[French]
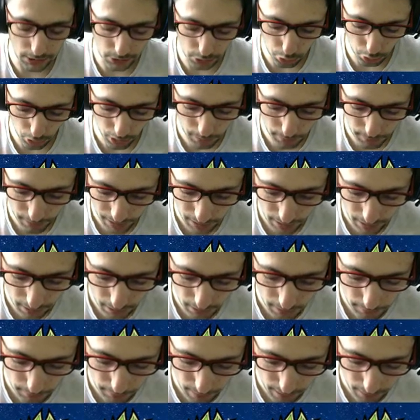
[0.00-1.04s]
J'aurais bien
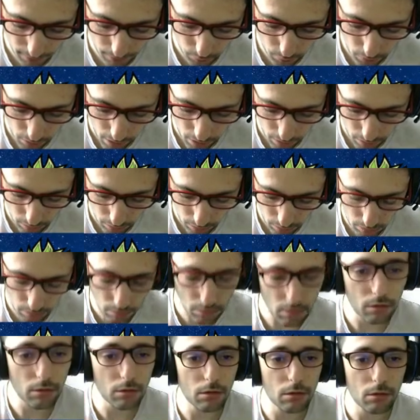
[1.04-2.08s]
aimé avoir
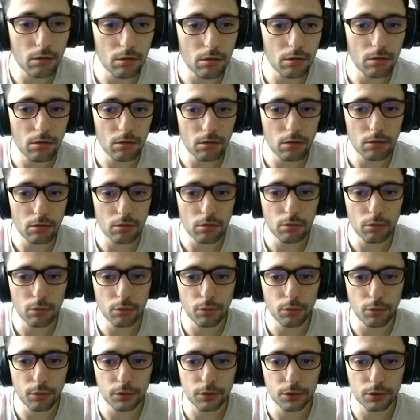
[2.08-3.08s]
euh, le.